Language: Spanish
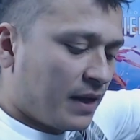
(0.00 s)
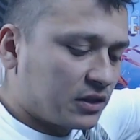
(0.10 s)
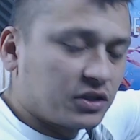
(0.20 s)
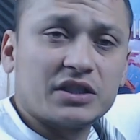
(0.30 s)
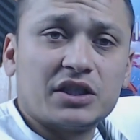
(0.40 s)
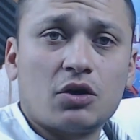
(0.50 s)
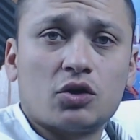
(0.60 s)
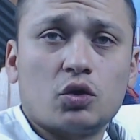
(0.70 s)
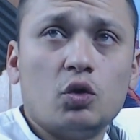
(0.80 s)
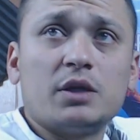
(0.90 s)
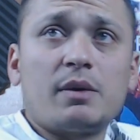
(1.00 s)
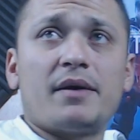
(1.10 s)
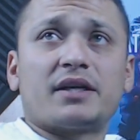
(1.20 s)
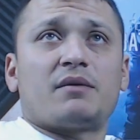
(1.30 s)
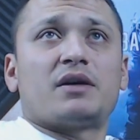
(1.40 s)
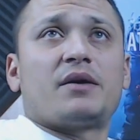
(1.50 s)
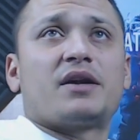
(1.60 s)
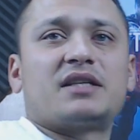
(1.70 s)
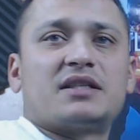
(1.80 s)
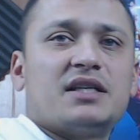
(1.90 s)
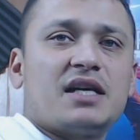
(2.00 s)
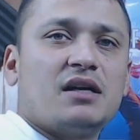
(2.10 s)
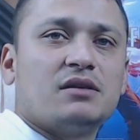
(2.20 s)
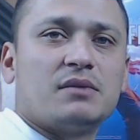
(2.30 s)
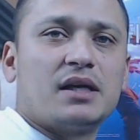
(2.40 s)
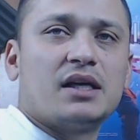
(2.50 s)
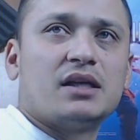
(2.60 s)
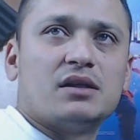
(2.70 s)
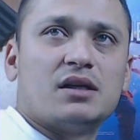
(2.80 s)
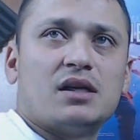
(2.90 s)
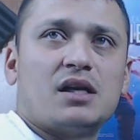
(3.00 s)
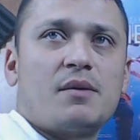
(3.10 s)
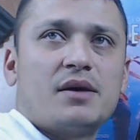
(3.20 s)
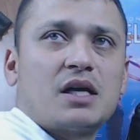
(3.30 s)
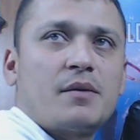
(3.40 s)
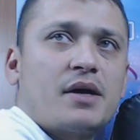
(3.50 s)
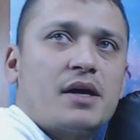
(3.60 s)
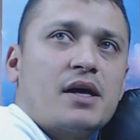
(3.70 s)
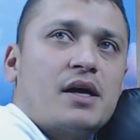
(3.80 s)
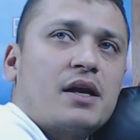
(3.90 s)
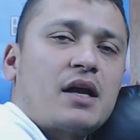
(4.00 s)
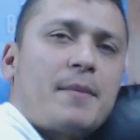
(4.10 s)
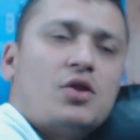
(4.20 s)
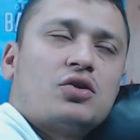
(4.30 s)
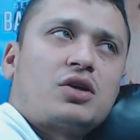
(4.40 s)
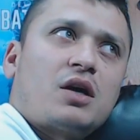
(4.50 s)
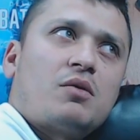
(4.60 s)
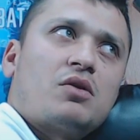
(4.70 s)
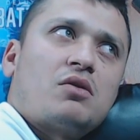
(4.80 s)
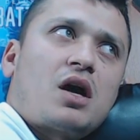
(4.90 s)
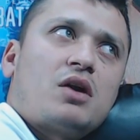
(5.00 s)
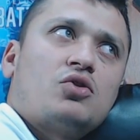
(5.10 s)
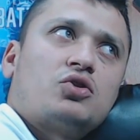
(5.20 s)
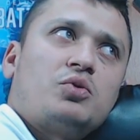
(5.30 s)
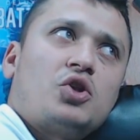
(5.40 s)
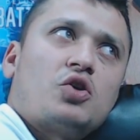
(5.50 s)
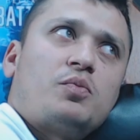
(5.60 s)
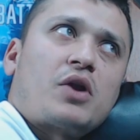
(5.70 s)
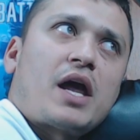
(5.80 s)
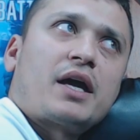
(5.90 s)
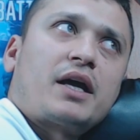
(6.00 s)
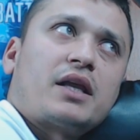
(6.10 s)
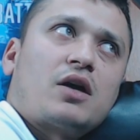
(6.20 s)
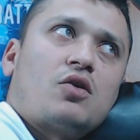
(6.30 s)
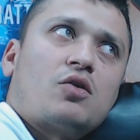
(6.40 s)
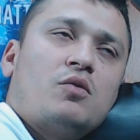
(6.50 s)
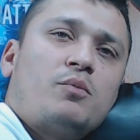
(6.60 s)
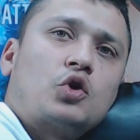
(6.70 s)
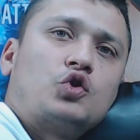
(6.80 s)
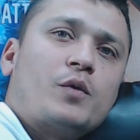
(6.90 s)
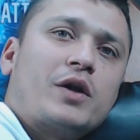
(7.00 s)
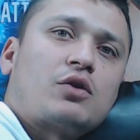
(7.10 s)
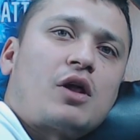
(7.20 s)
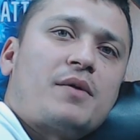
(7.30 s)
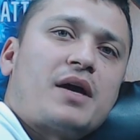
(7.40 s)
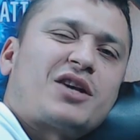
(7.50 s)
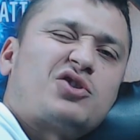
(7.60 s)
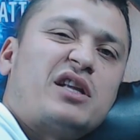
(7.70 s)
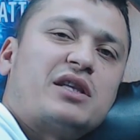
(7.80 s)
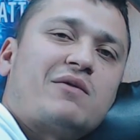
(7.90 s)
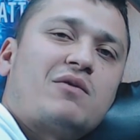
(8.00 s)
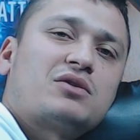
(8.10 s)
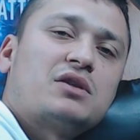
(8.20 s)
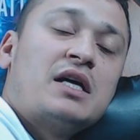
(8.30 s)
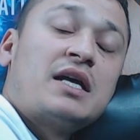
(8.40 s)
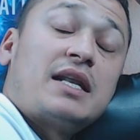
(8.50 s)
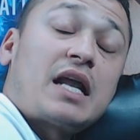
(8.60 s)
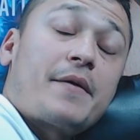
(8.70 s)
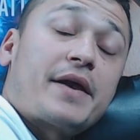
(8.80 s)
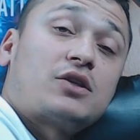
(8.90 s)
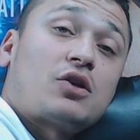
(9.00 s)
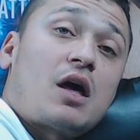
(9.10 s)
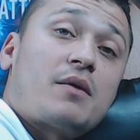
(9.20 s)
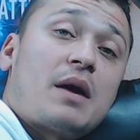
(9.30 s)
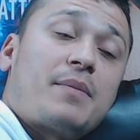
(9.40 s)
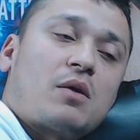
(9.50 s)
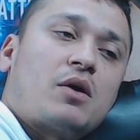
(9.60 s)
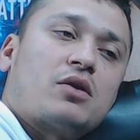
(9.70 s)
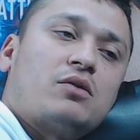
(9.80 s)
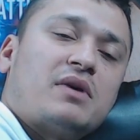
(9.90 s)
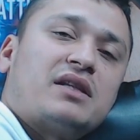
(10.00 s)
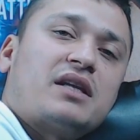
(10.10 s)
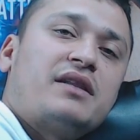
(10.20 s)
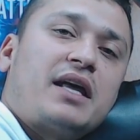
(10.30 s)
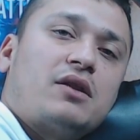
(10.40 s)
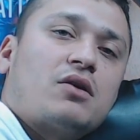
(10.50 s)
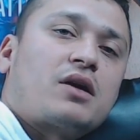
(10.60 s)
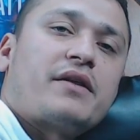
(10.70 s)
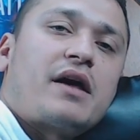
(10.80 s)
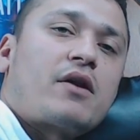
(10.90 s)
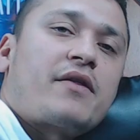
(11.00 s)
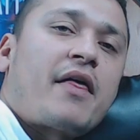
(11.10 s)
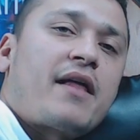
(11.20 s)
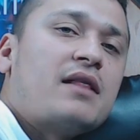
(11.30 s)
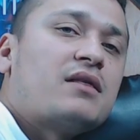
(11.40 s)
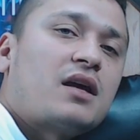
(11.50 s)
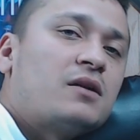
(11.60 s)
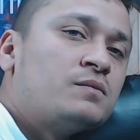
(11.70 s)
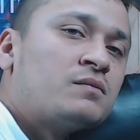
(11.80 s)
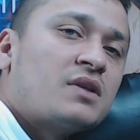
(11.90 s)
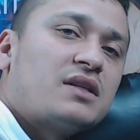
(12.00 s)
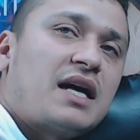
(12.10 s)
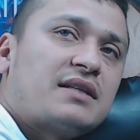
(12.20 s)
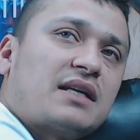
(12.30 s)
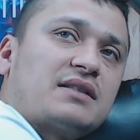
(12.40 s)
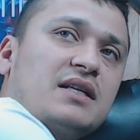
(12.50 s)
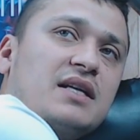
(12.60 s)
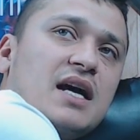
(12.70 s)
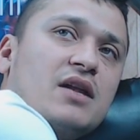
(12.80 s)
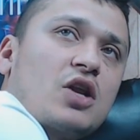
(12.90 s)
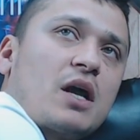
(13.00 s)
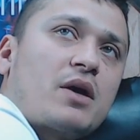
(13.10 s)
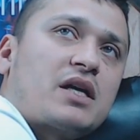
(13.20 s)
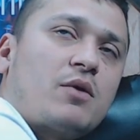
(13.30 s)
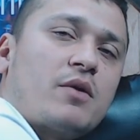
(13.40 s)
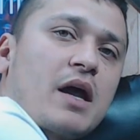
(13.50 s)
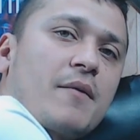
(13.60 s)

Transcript: Entonces chicos, última vez que vais a ver esta silla, ¿vale? La vais a ver, a menos que, bueno, hay unos vídeos por ahí que tengo por subir todavía que son antiguos. La veréis todavía, pero bueno, me entendéis, ¿no? Que de ahora en adelante ya esta silla no la vais a volver a